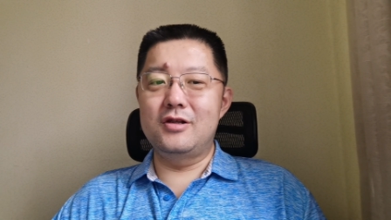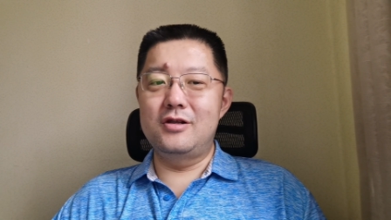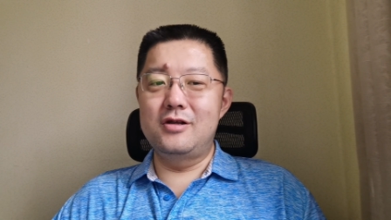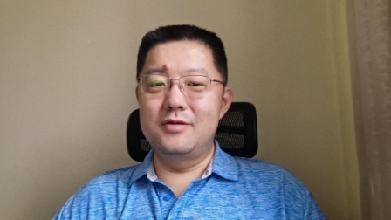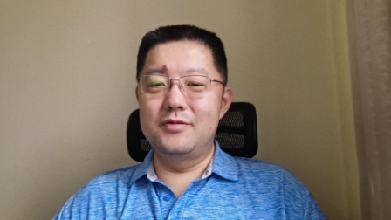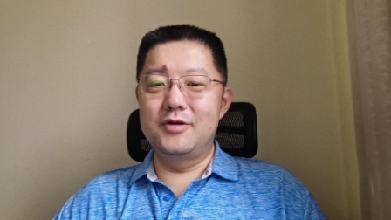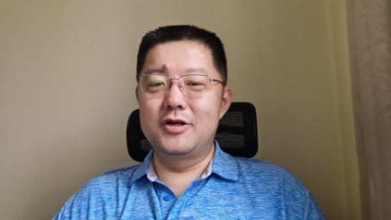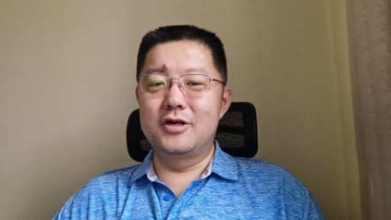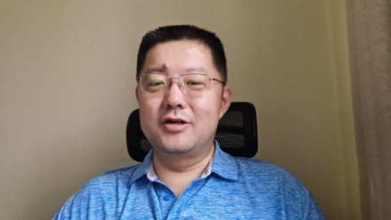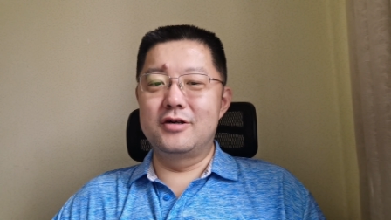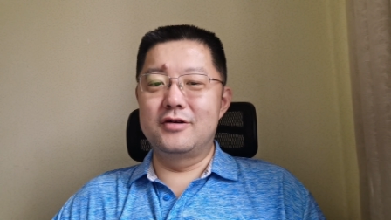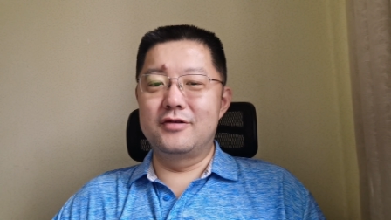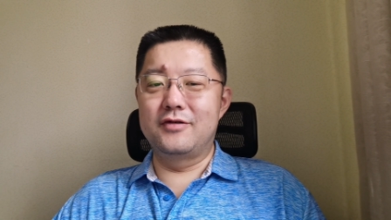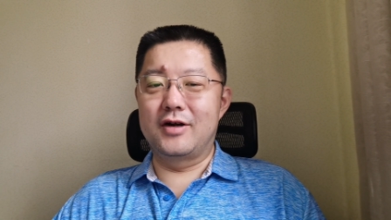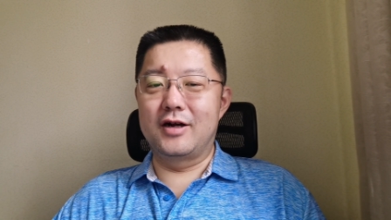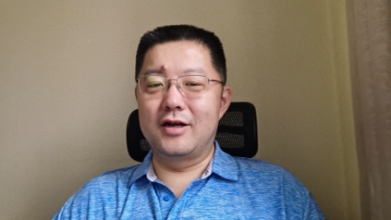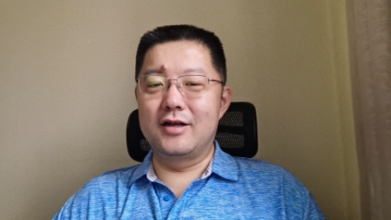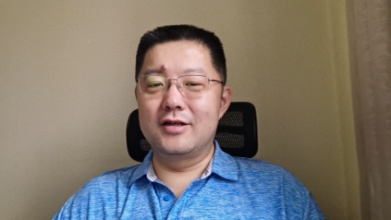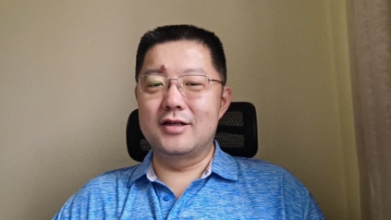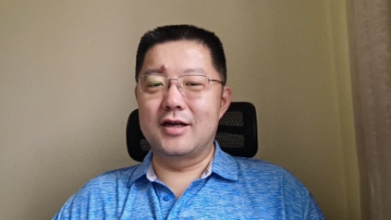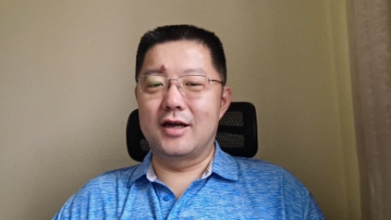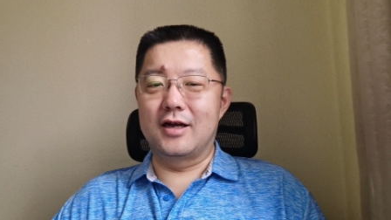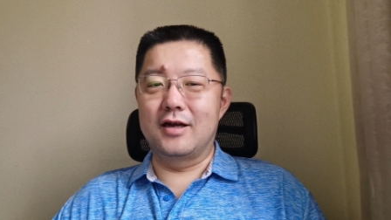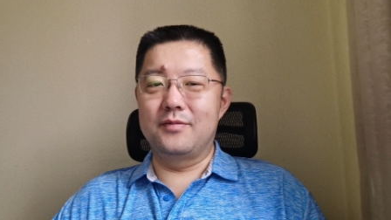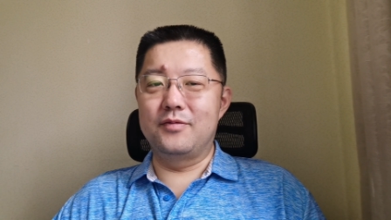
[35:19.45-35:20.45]
特别是发
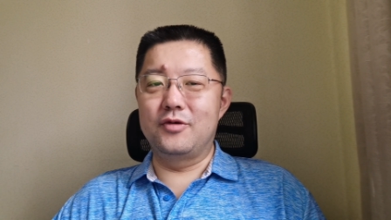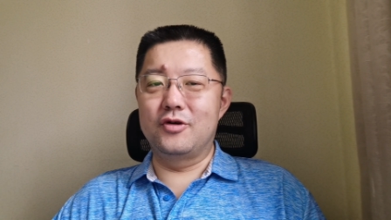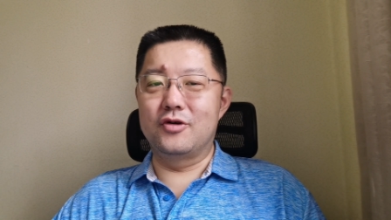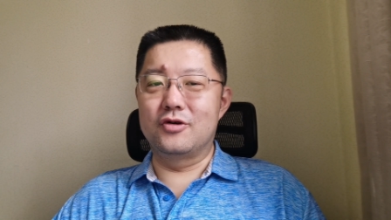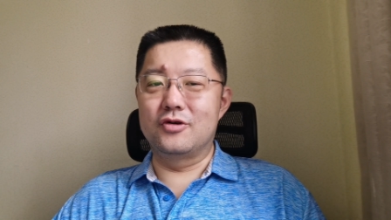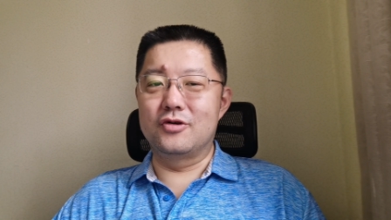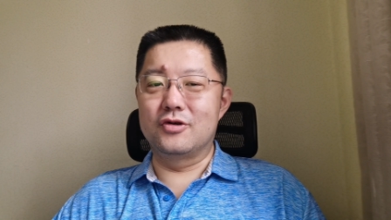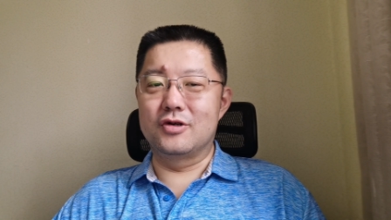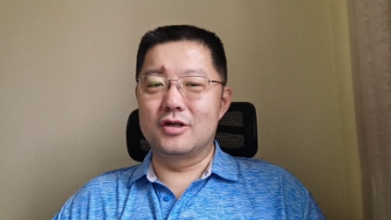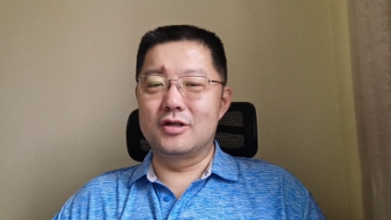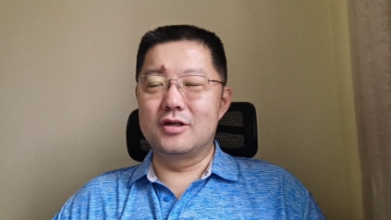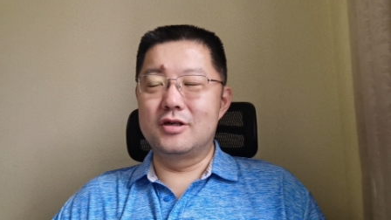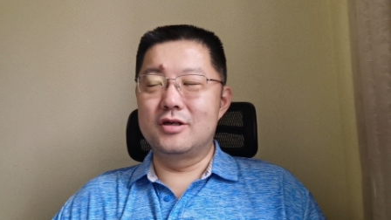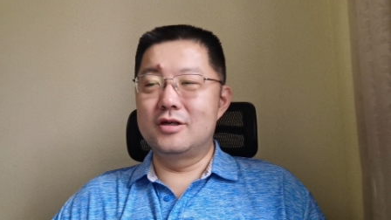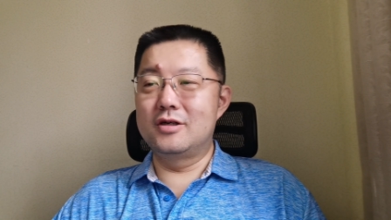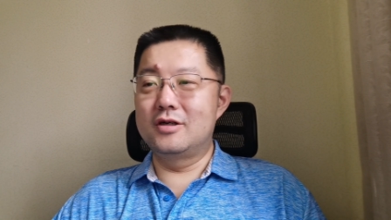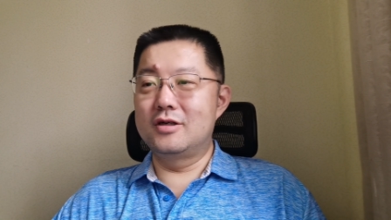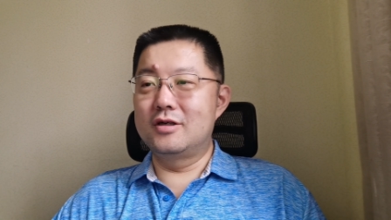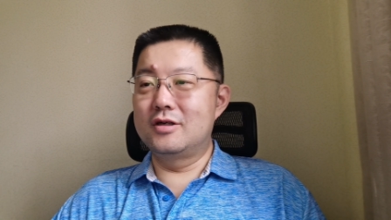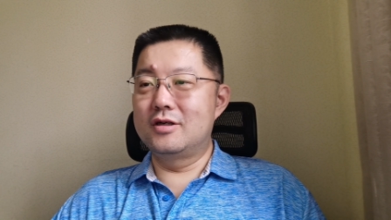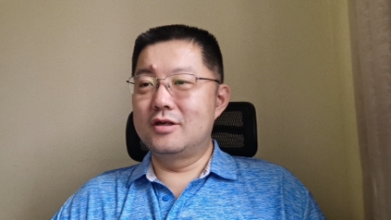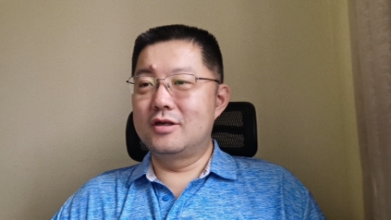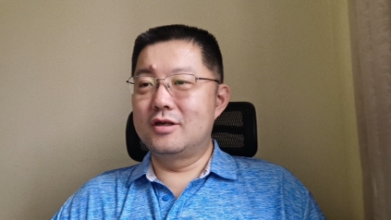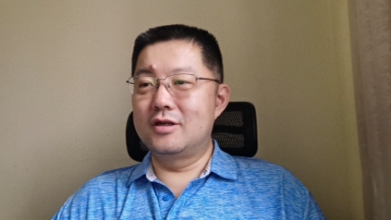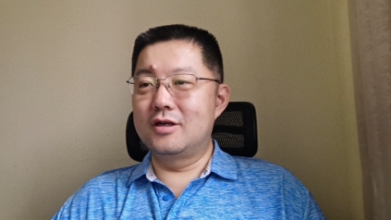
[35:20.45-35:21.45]
现，在比如说
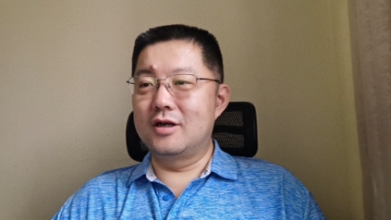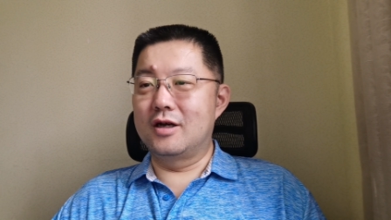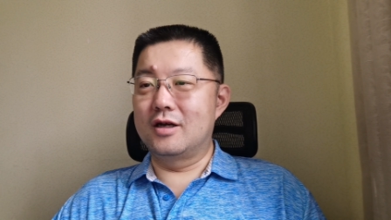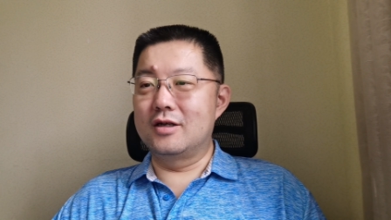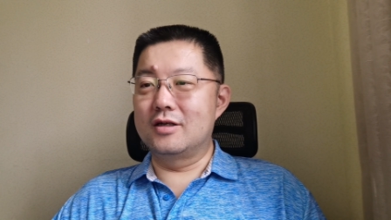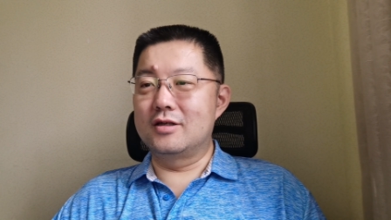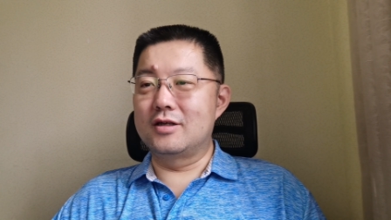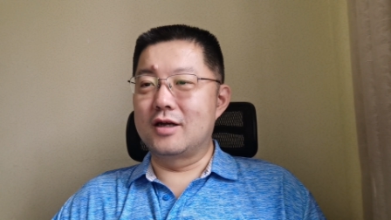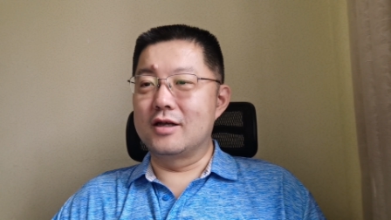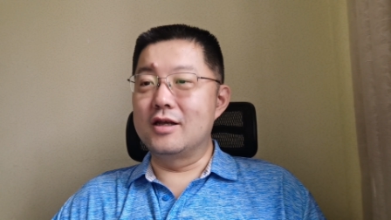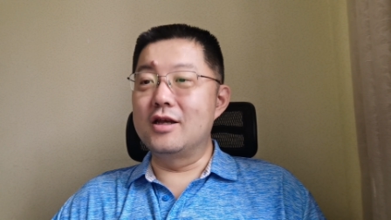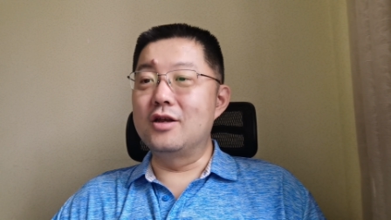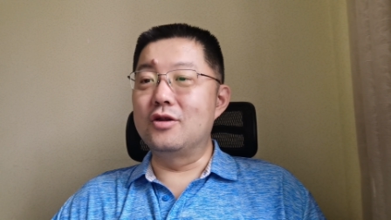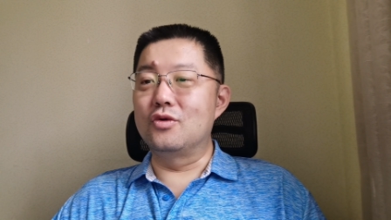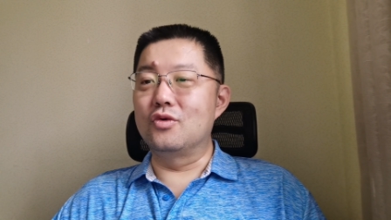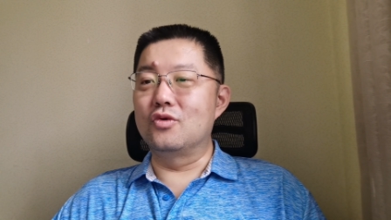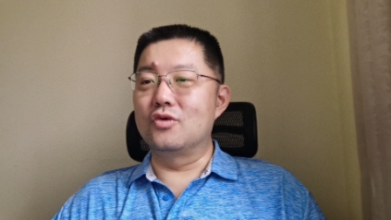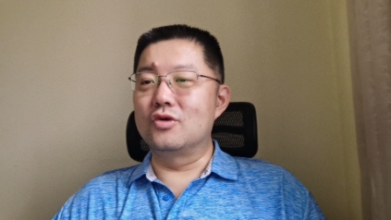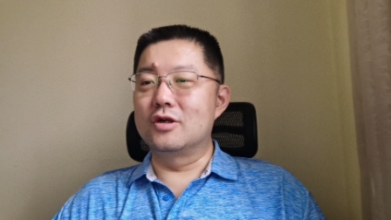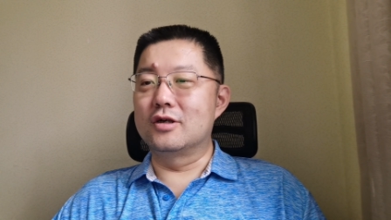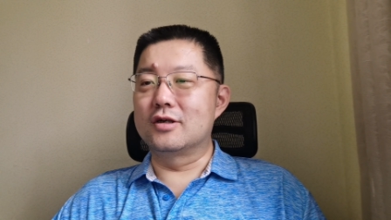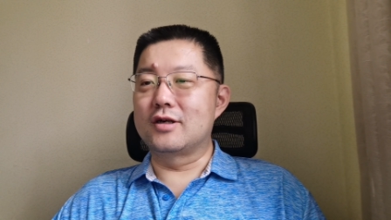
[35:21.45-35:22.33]
呃在印度，